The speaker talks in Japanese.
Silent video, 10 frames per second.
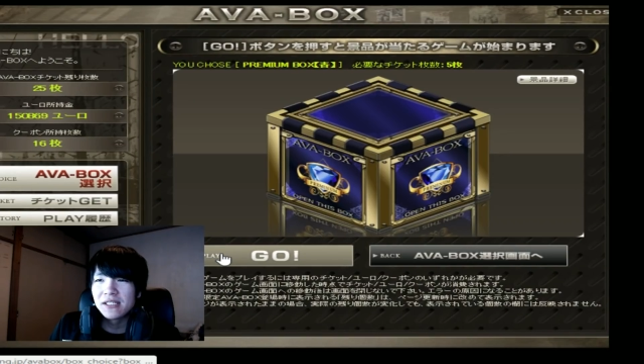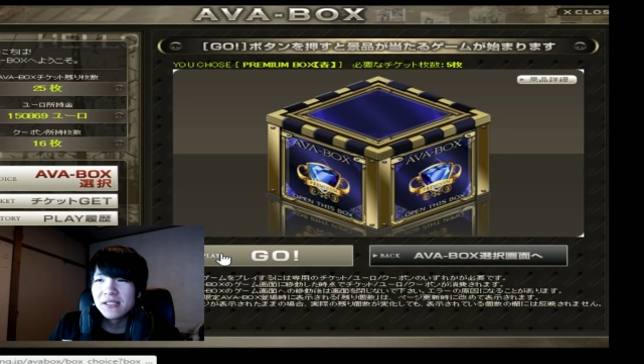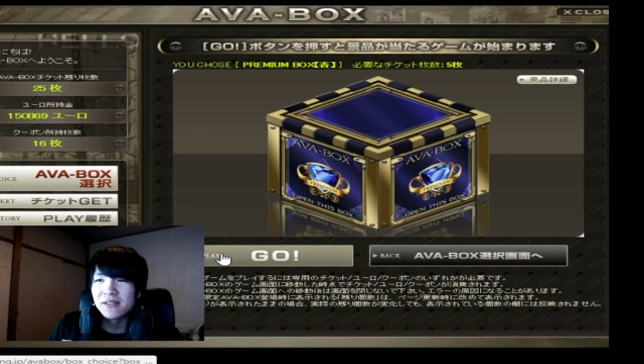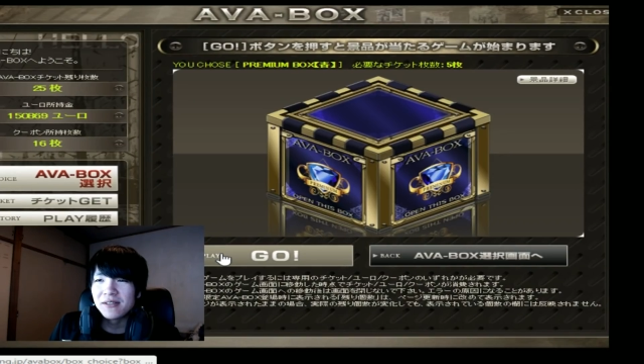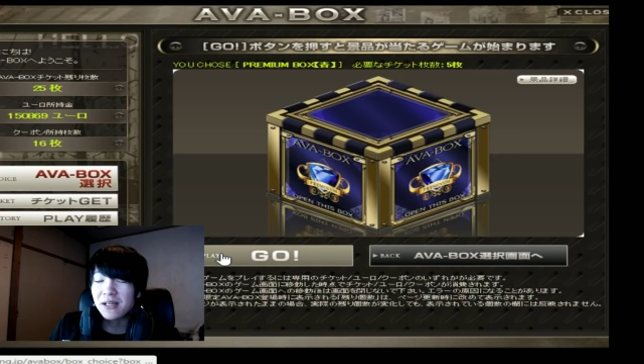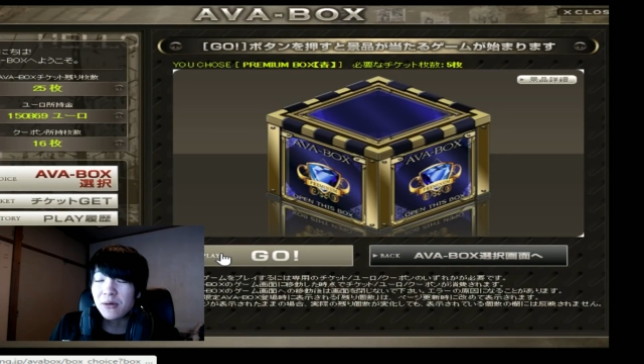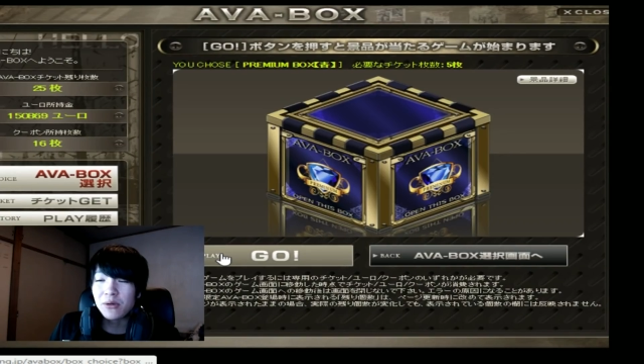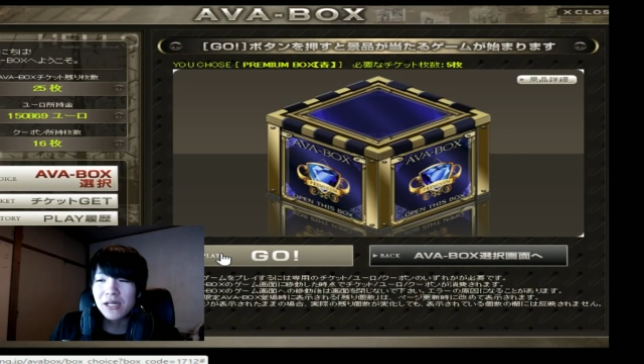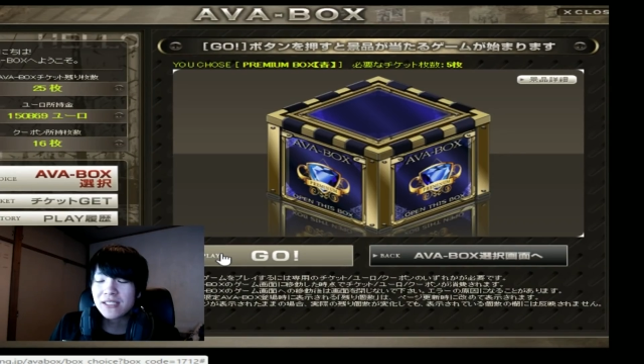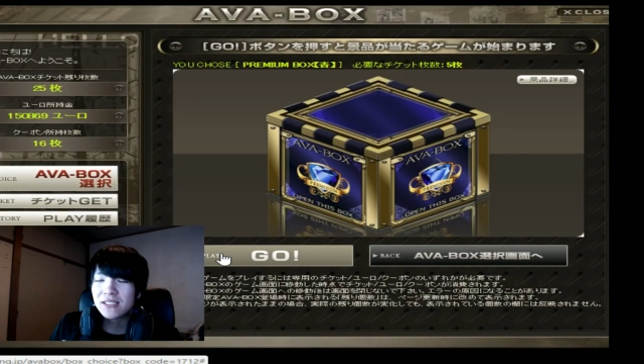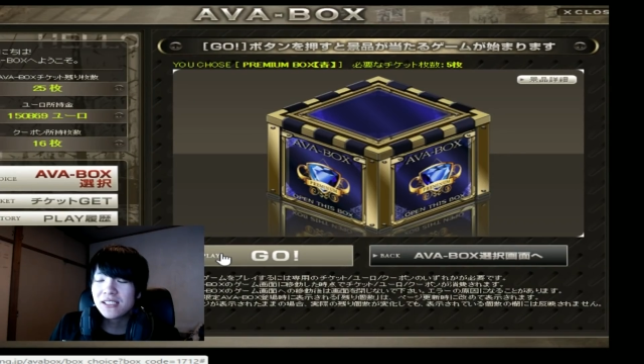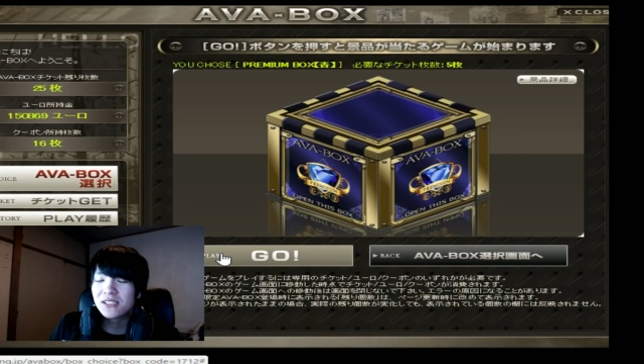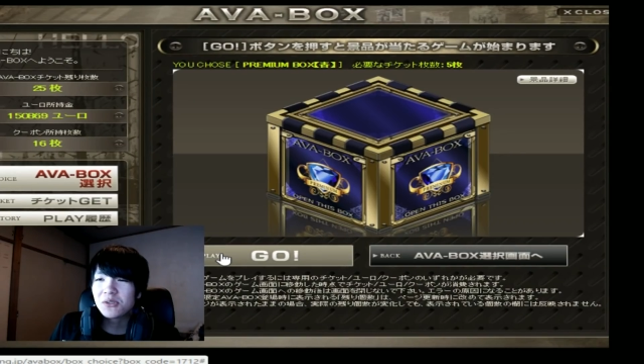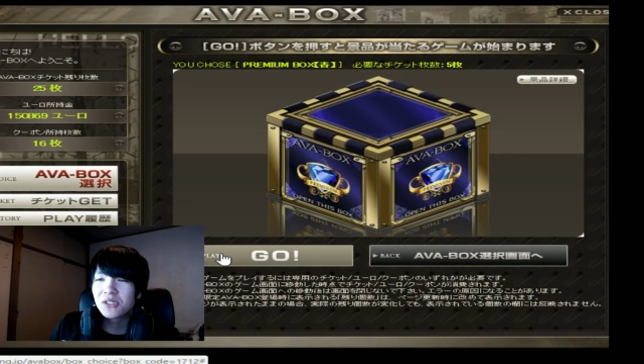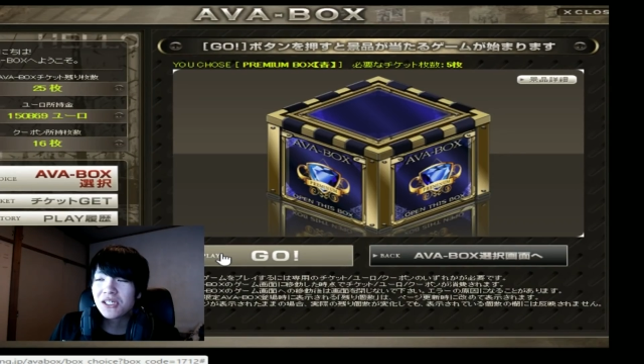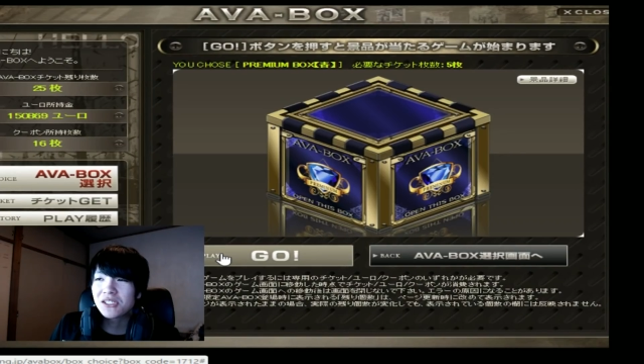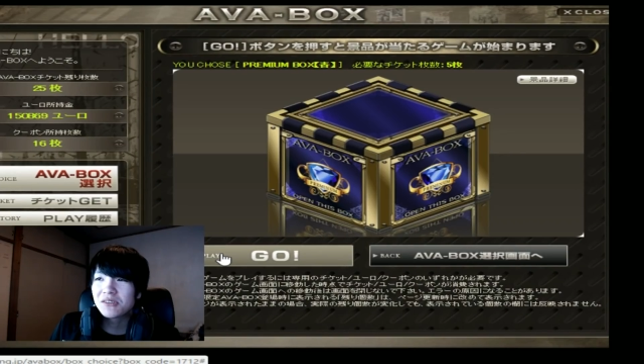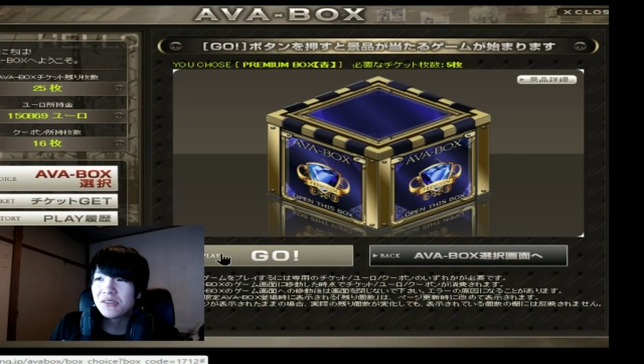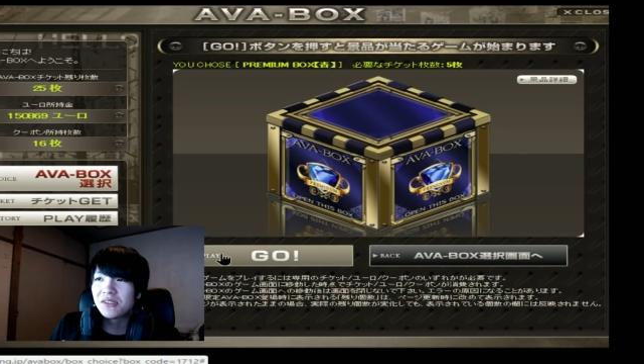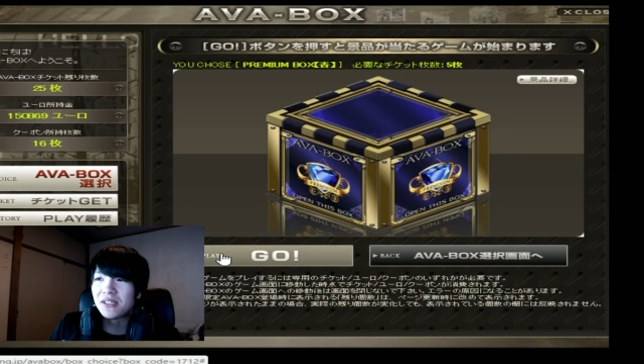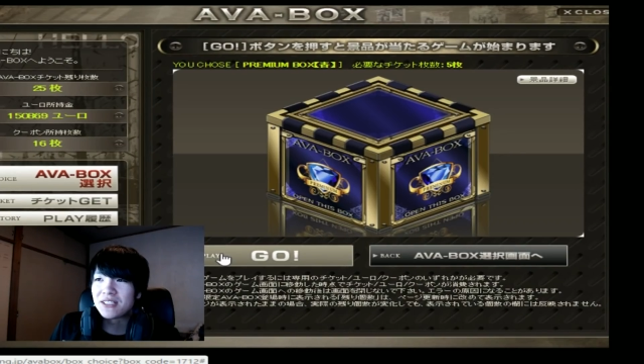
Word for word: なんか俺当たんなさそうな気がするんだよね、正